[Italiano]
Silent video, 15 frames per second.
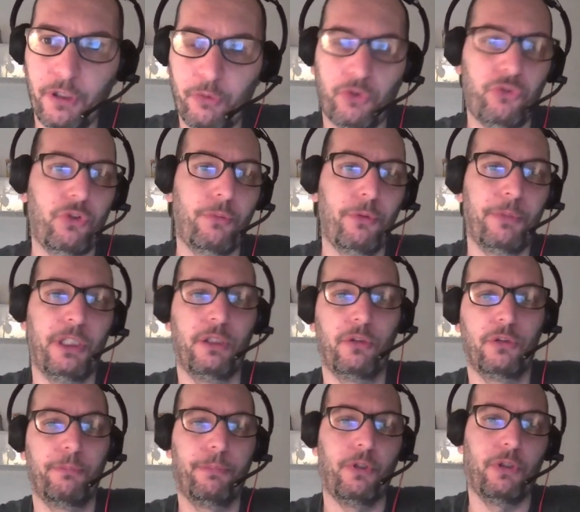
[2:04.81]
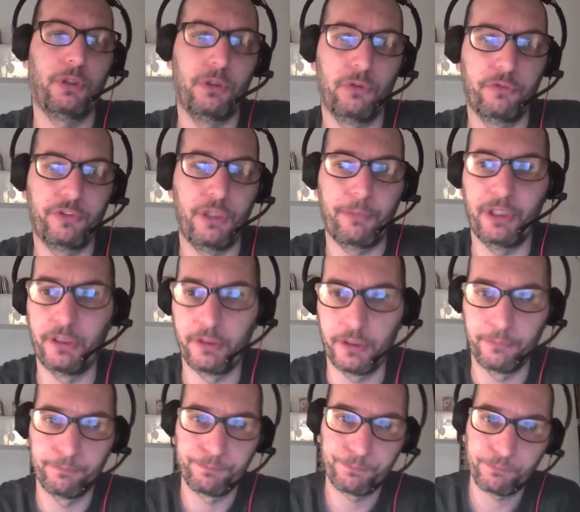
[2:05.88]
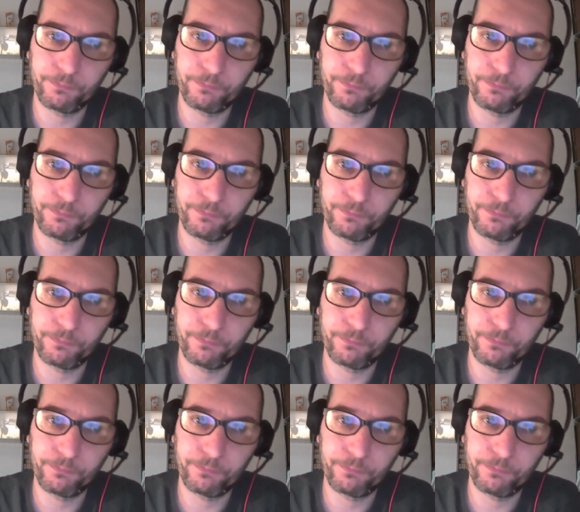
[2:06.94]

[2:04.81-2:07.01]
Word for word: a questo momento. Poi ovviamente